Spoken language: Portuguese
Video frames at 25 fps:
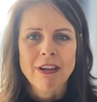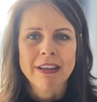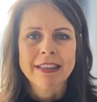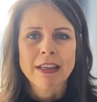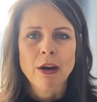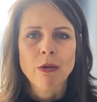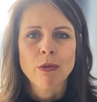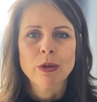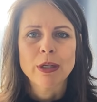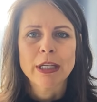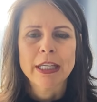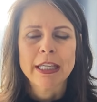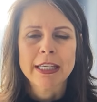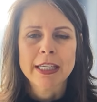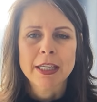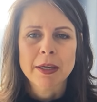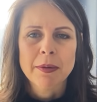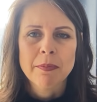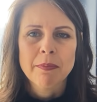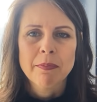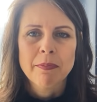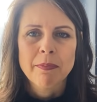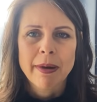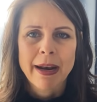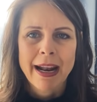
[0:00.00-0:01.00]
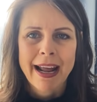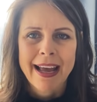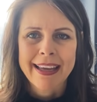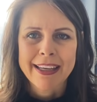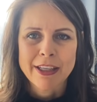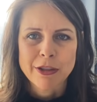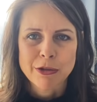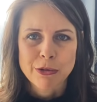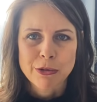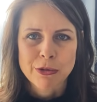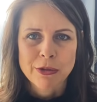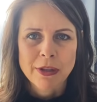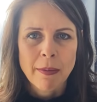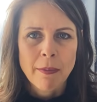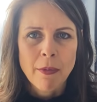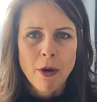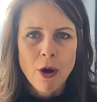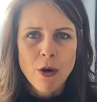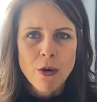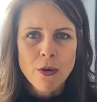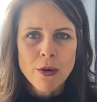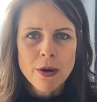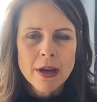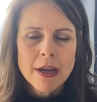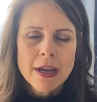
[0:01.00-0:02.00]
estar um link para isso, tá
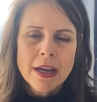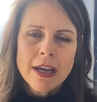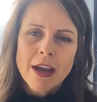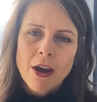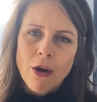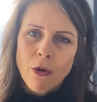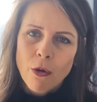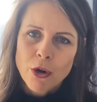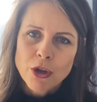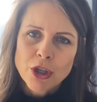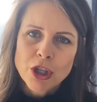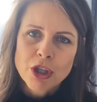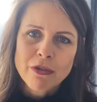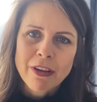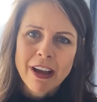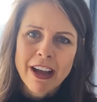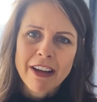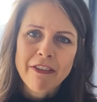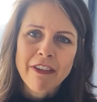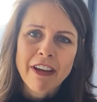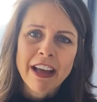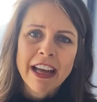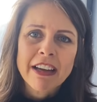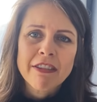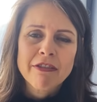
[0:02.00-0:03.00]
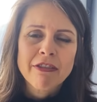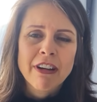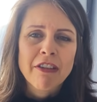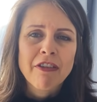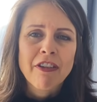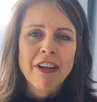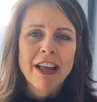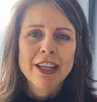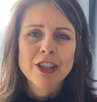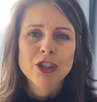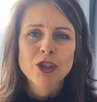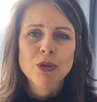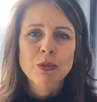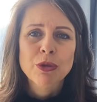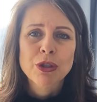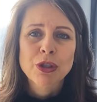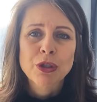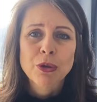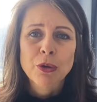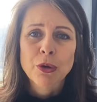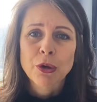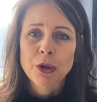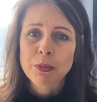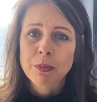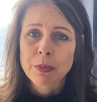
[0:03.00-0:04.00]
bom? Hoje a gente vai falar sobre
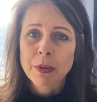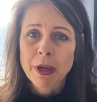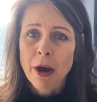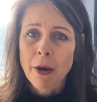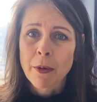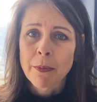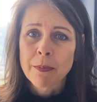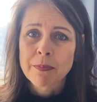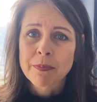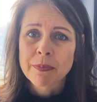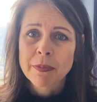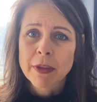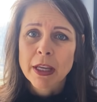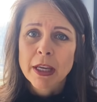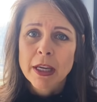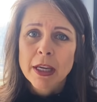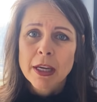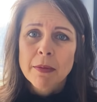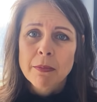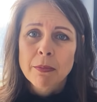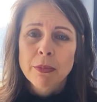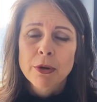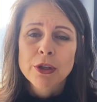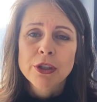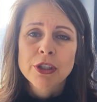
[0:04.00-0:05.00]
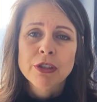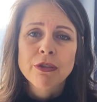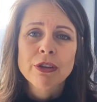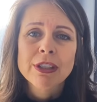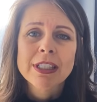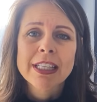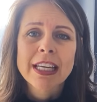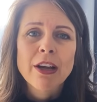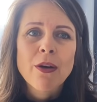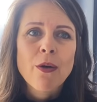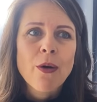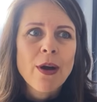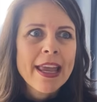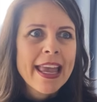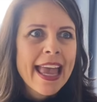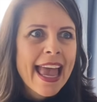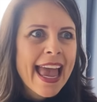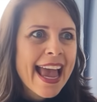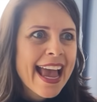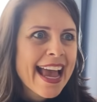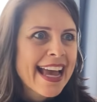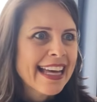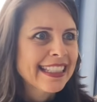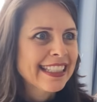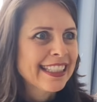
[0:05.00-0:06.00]
escorpião. Por isso, se você
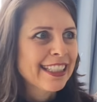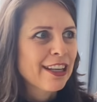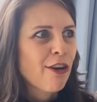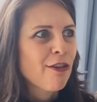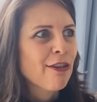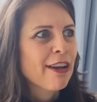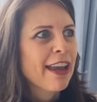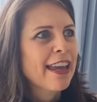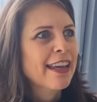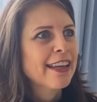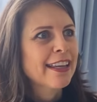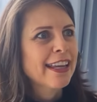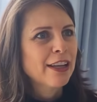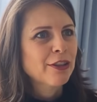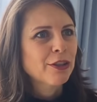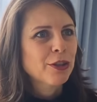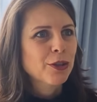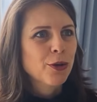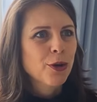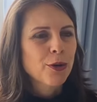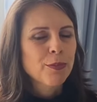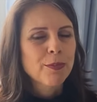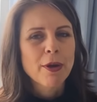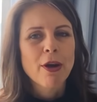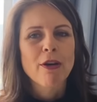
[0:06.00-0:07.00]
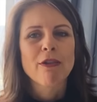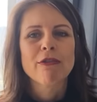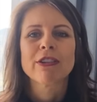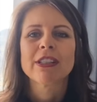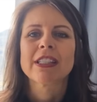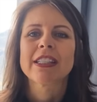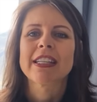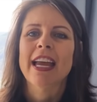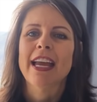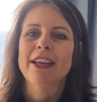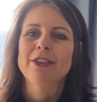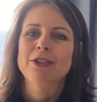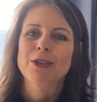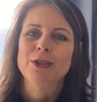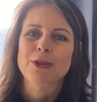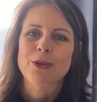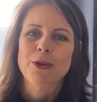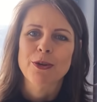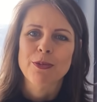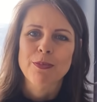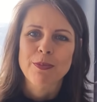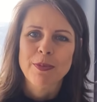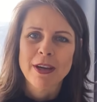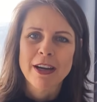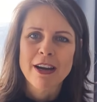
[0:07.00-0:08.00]
conhece alguém que é de escorpião, você é de
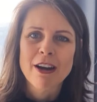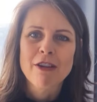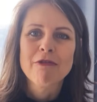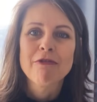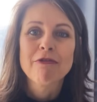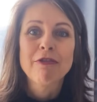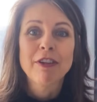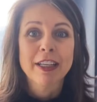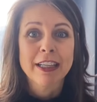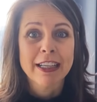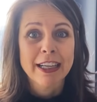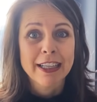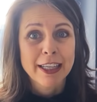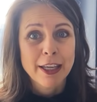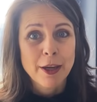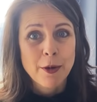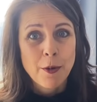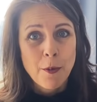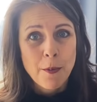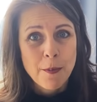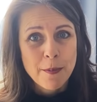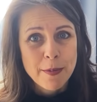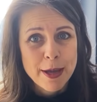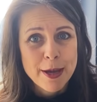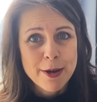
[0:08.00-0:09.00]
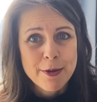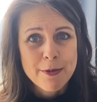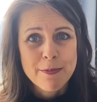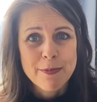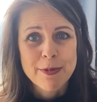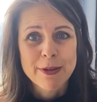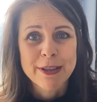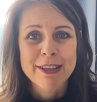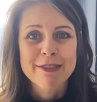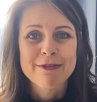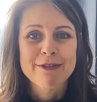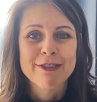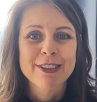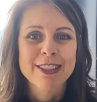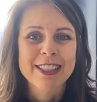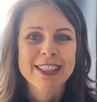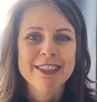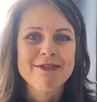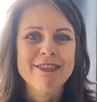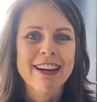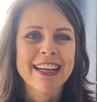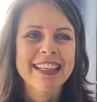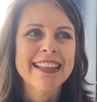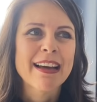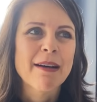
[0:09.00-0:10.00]
escorpião, fica aqui comigo, porque você
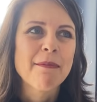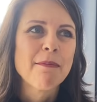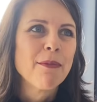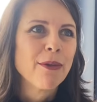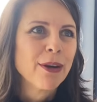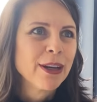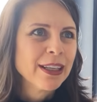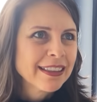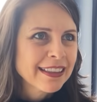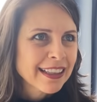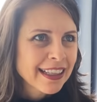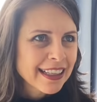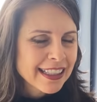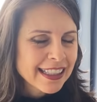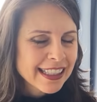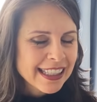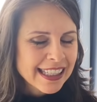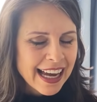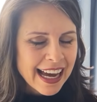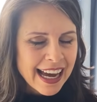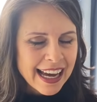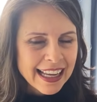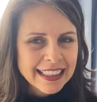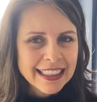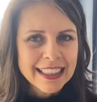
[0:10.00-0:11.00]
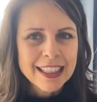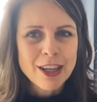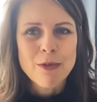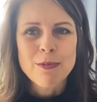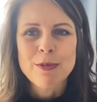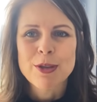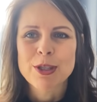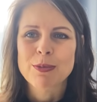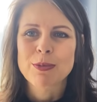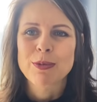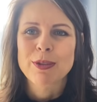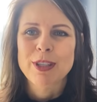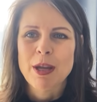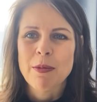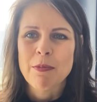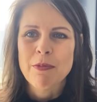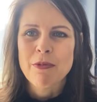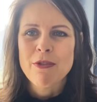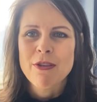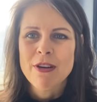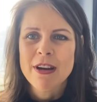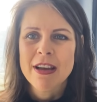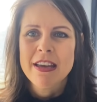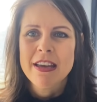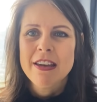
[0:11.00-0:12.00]
vai dar muita risada e ao mesmo tempo
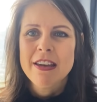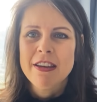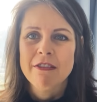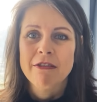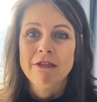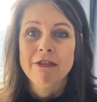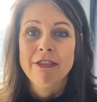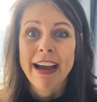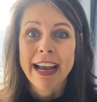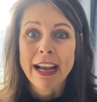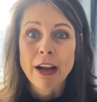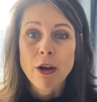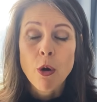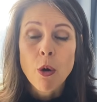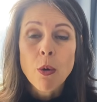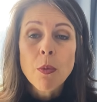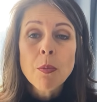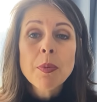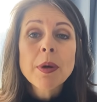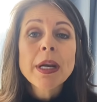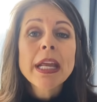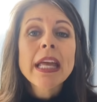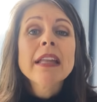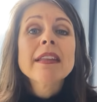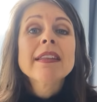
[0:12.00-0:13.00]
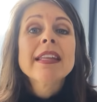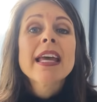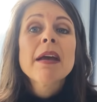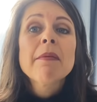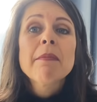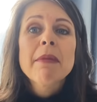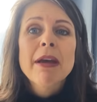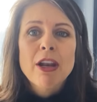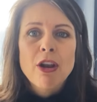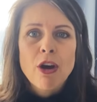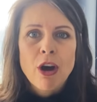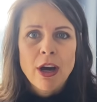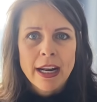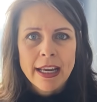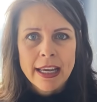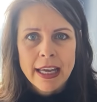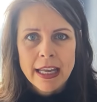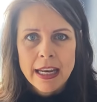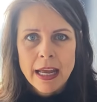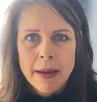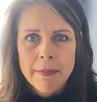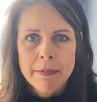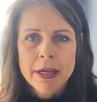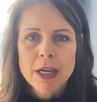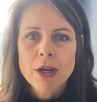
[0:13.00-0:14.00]
vai compreender melhor aquele
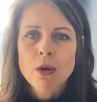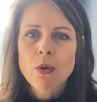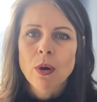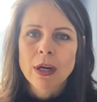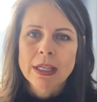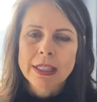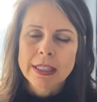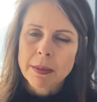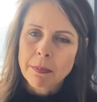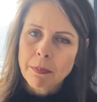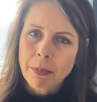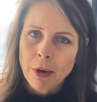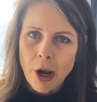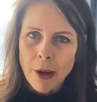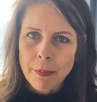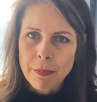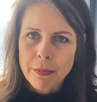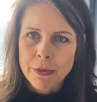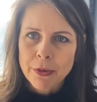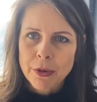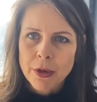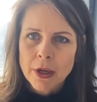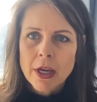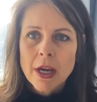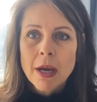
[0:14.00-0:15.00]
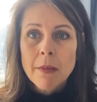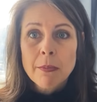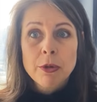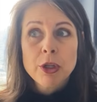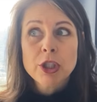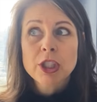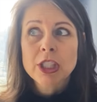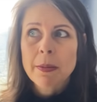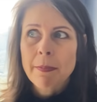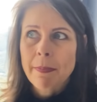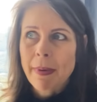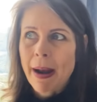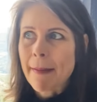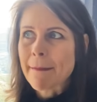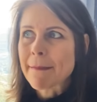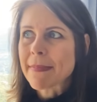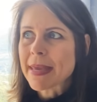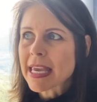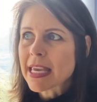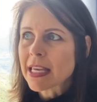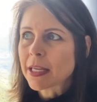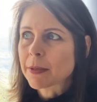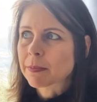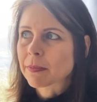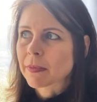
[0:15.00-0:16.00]
amigo ou a si próprio. Por isso que para
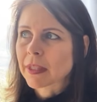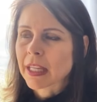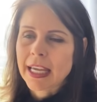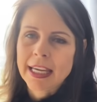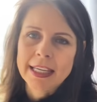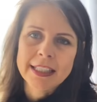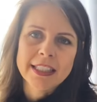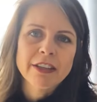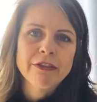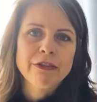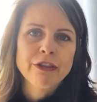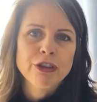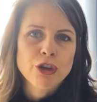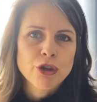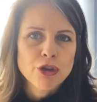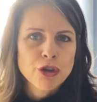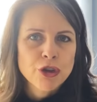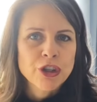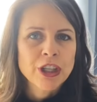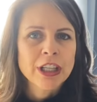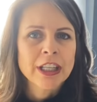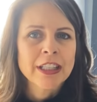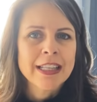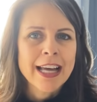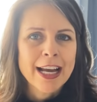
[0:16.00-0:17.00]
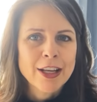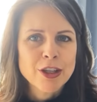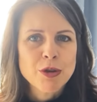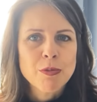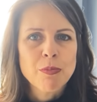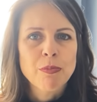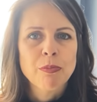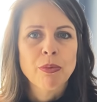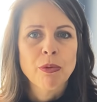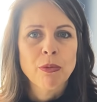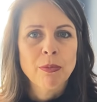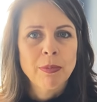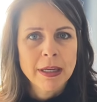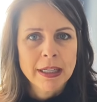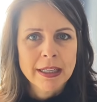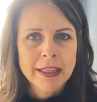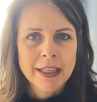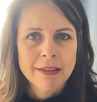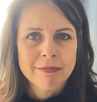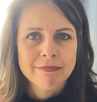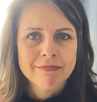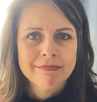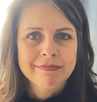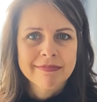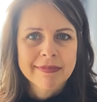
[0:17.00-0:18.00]
mim esse vídeo é de utilidade
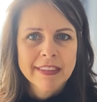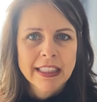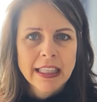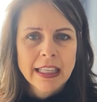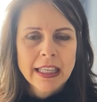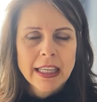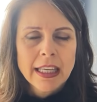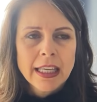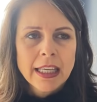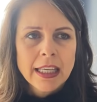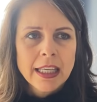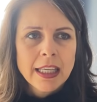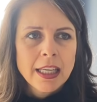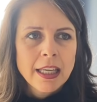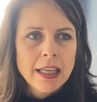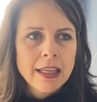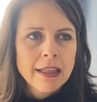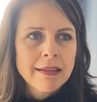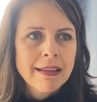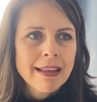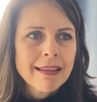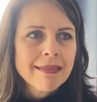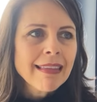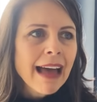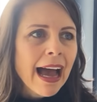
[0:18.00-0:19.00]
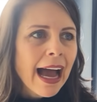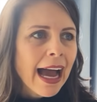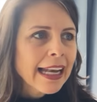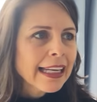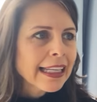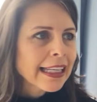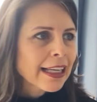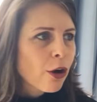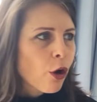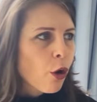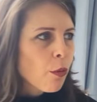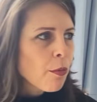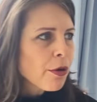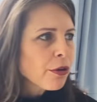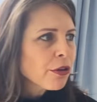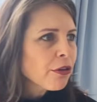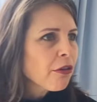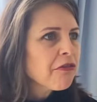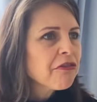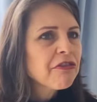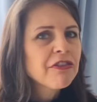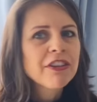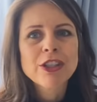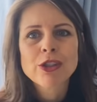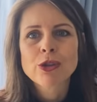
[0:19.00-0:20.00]
pública. E detalhe, como eu não
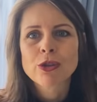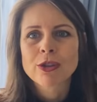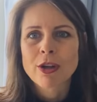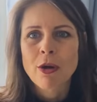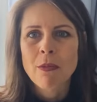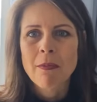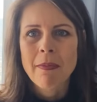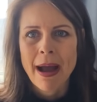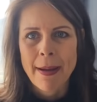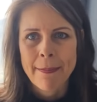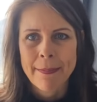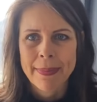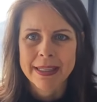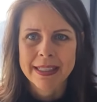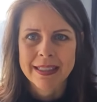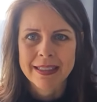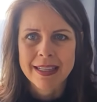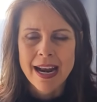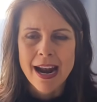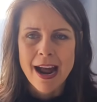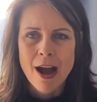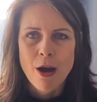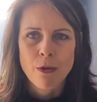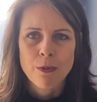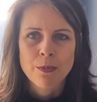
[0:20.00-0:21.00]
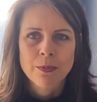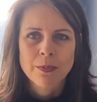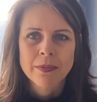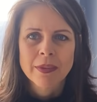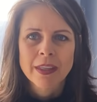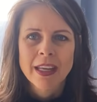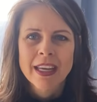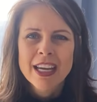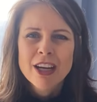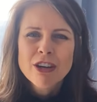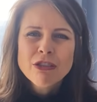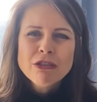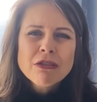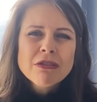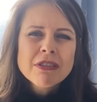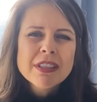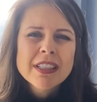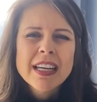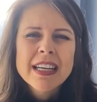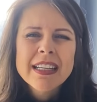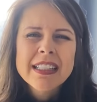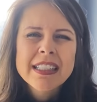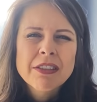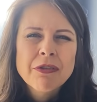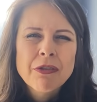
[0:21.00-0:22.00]
fiz o teu mapa astral, eu não
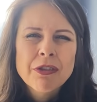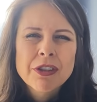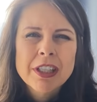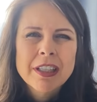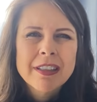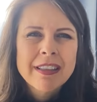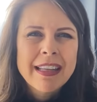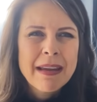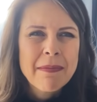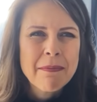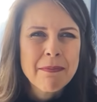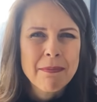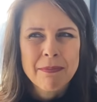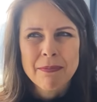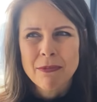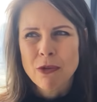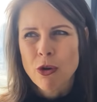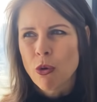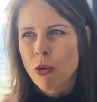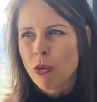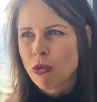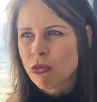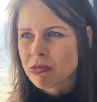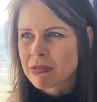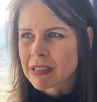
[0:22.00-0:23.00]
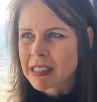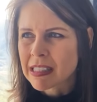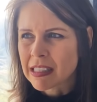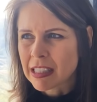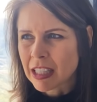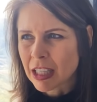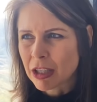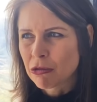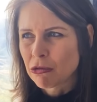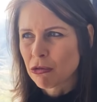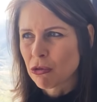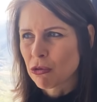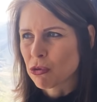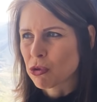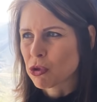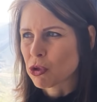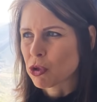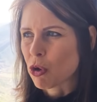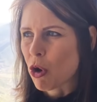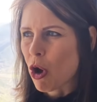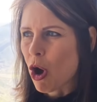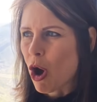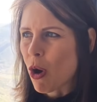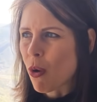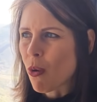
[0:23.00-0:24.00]
sei se você tem um signo no
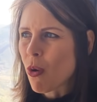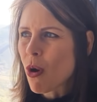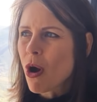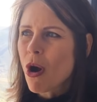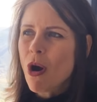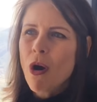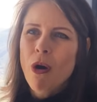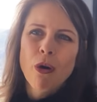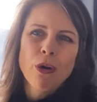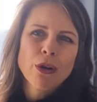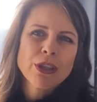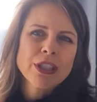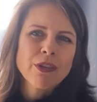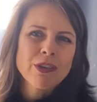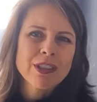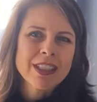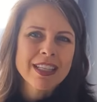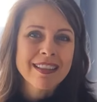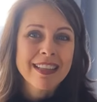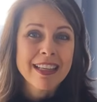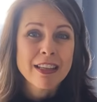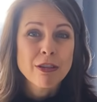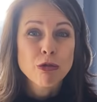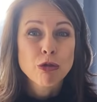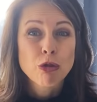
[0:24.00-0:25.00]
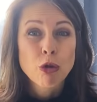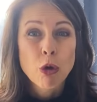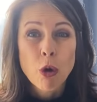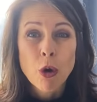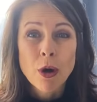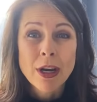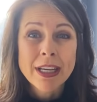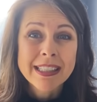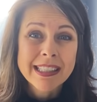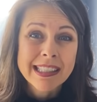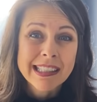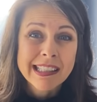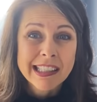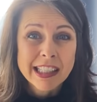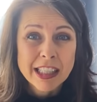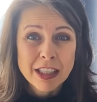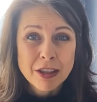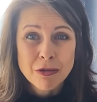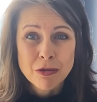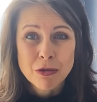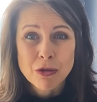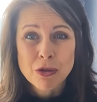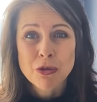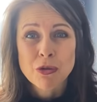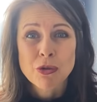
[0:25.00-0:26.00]
sol ou se você tem dois
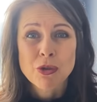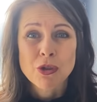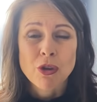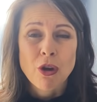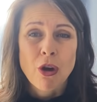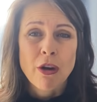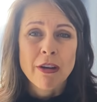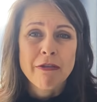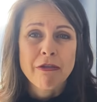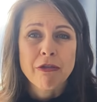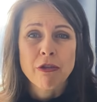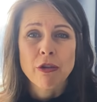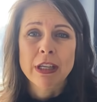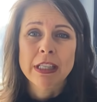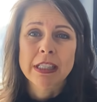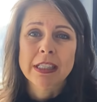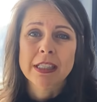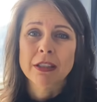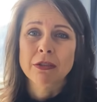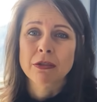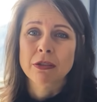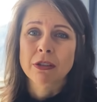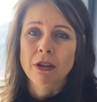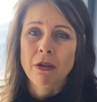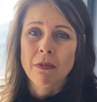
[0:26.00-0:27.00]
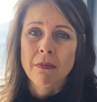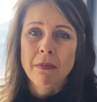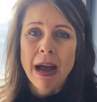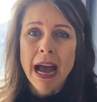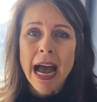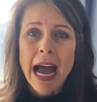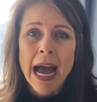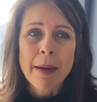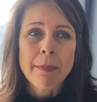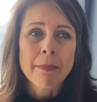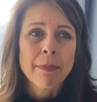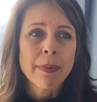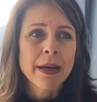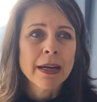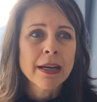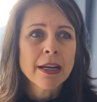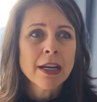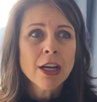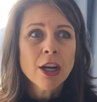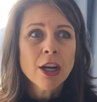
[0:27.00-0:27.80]
signos no sol influenciando o teu mapa,